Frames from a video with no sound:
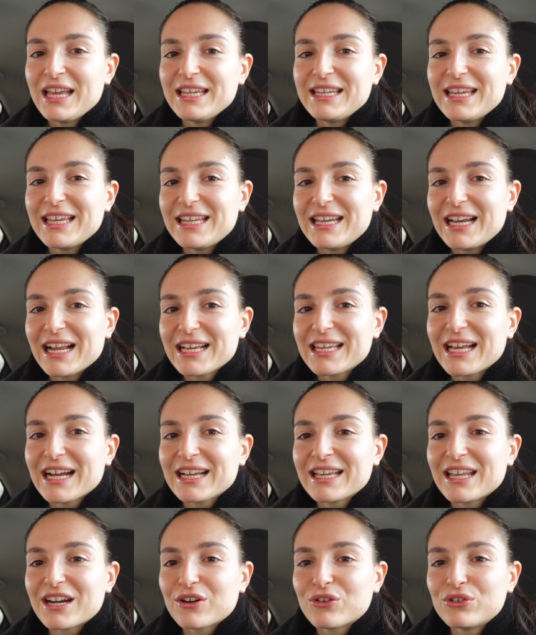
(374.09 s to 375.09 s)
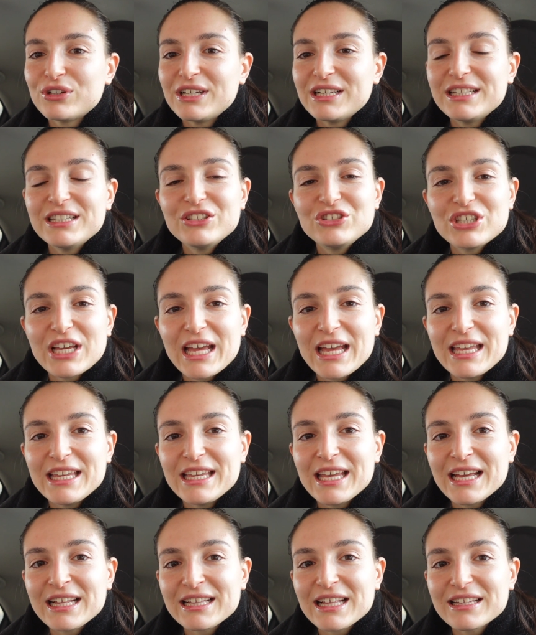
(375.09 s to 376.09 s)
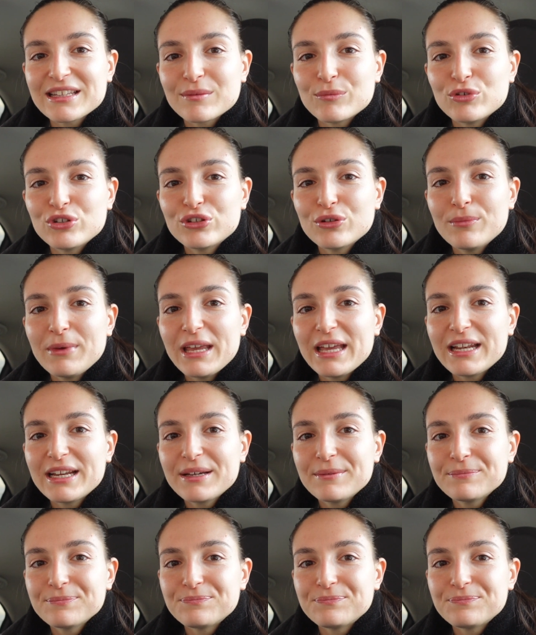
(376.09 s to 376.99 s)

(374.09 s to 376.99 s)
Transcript: Ieri la chiacchiera con il DJ è andata molto bene